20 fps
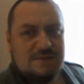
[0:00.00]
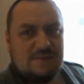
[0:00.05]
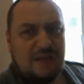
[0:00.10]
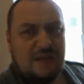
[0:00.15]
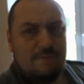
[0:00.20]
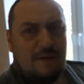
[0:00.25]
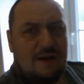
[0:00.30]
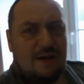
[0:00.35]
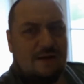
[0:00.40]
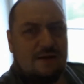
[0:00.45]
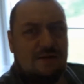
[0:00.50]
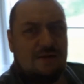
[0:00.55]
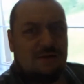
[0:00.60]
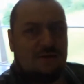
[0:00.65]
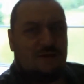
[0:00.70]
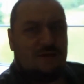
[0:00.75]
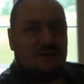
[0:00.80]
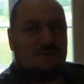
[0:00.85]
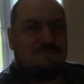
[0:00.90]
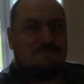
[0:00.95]
Sama
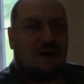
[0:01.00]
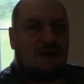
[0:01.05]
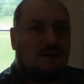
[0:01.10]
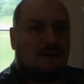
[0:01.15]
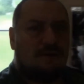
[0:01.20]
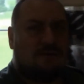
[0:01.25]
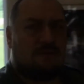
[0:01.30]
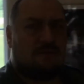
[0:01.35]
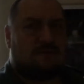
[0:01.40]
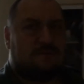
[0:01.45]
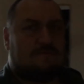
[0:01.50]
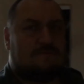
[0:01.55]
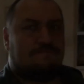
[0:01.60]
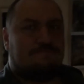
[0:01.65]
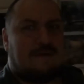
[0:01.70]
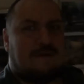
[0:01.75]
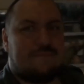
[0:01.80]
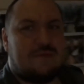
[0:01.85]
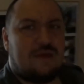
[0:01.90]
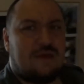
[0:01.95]
Izba
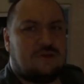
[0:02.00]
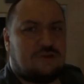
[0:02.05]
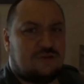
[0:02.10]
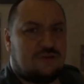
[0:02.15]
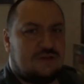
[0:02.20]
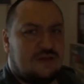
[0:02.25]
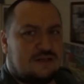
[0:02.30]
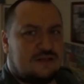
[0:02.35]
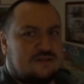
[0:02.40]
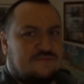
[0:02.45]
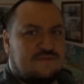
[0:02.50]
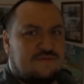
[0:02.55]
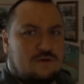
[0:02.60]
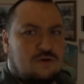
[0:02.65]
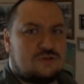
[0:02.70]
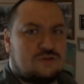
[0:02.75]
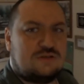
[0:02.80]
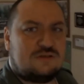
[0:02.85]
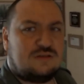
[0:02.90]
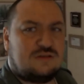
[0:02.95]
pamięci jest
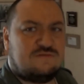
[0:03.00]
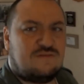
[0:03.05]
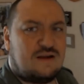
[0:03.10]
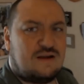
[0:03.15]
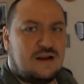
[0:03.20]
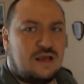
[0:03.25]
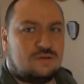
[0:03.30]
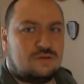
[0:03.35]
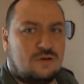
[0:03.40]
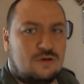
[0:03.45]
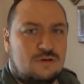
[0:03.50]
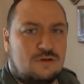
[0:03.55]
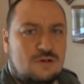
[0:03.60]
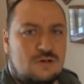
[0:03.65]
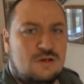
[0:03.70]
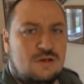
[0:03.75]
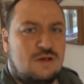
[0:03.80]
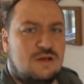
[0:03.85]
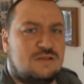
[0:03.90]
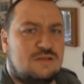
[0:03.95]
wykorzystywana do
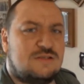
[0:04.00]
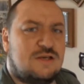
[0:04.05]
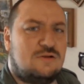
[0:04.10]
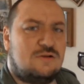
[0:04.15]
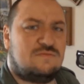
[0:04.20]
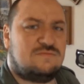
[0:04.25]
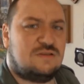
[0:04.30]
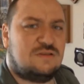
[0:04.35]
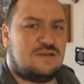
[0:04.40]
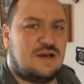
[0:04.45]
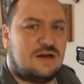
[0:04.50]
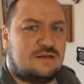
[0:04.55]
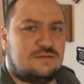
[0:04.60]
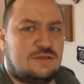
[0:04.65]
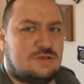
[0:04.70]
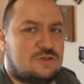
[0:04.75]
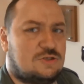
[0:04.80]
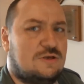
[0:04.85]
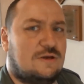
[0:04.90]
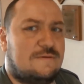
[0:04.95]
celów
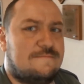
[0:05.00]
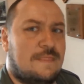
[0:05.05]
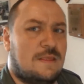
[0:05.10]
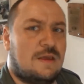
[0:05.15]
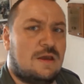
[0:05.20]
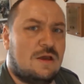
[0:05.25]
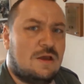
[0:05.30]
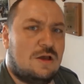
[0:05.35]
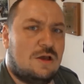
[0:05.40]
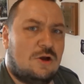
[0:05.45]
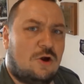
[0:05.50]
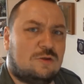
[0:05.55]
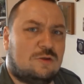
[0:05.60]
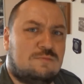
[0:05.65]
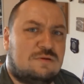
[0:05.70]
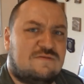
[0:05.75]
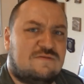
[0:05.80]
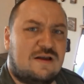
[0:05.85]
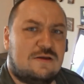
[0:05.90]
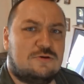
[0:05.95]
dydaktycznych.
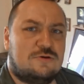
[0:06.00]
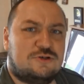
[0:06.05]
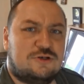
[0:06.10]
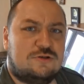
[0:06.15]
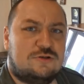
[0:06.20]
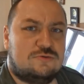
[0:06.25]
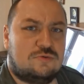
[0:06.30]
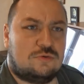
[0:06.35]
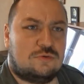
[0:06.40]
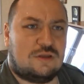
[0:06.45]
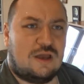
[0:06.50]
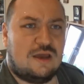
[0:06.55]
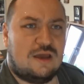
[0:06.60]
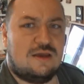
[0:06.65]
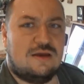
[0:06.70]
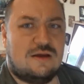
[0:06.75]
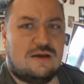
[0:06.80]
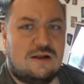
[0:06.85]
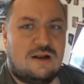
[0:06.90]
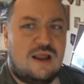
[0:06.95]
Odbywają się
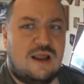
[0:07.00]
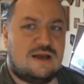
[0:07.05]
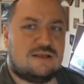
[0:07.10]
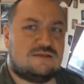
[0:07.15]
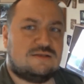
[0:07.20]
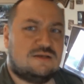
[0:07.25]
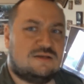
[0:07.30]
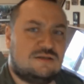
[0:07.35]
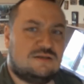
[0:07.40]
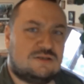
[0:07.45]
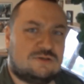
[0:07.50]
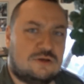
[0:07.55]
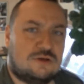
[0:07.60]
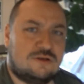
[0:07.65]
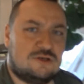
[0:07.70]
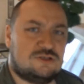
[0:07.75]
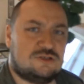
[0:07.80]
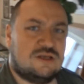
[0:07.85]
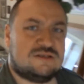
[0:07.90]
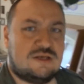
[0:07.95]
tutaj lekcje
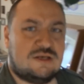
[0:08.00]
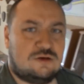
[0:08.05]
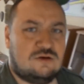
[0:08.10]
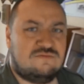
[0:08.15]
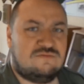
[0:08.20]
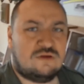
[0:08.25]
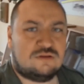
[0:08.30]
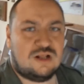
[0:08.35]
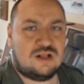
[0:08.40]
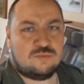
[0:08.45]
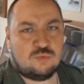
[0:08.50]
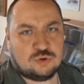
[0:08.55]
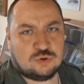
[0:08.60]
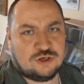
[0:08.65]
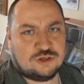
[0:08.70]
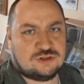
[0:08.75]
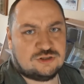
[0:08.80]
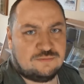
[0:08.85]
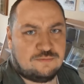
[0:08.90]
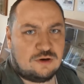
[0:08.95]
historyczne, zarówno dla
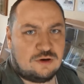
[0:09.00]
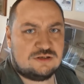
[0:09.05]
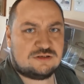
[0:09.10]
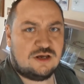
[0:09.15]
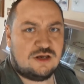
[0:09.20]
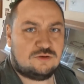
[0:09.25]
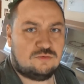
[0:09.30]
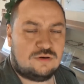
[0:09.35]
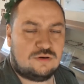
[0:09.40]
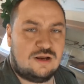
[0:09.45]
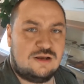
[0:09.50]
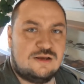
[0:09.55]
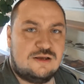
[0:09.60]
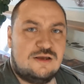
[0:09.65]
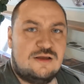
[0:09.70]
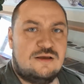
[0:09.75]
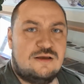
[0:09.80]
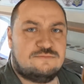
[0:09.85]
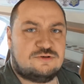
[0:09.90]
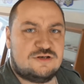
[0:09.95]
młodzieży polskiej, która
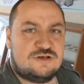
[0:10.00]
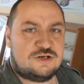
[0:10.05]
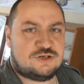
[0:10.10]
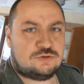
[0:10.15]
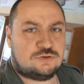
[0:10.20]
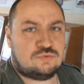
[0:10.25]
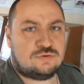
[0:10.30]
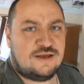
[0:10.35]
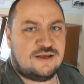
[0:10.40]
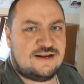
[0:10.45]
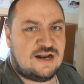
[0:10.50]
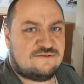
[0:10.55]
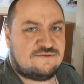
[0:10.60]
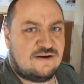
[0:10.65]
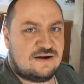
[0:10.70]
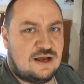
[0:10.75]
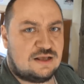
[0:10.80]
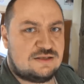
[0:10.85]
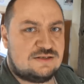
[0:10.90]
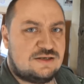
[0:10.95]
przyjeżdża tutaj na
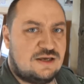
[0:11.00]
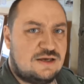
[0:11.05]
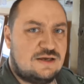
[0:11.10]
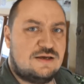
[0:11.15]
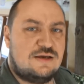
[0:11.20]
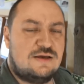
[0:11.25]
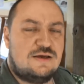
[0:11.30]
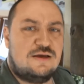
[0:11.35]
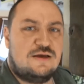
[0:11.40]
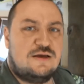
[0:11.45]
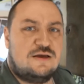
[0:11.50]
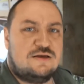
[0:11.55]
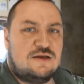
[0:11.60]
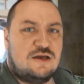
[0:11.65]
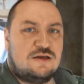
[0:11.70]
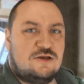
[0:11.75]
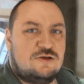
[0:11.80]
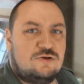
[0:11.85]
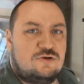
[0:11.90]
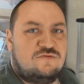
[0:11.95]
wakacje,
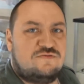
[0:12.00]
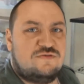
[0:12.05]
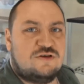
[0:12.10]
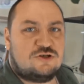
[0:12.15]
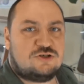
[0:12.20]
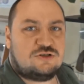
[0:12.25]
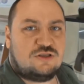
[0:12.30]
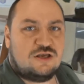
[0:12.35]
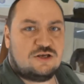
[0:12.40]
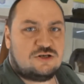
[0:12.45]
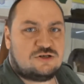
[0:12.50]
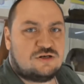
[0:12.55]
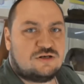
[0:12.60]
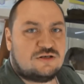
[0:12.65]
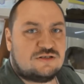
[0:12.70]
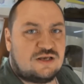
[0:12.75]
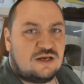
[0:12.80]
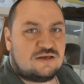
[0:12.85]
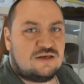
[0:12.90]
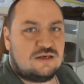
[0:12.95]
jak i również też
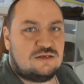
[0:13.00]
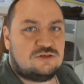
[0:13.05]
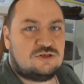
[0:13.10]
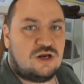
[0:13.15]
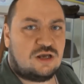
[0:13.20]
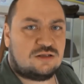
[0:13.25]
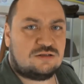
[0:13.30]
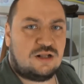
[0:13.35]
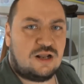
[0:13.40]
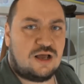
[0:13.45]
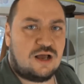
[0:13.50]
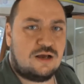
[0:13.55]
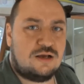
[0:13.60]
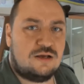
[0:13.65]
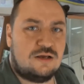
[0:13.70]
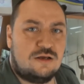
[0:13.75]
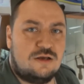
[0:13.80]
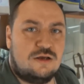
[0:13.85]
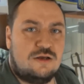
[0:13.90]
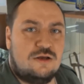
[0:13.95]
zajęcia dla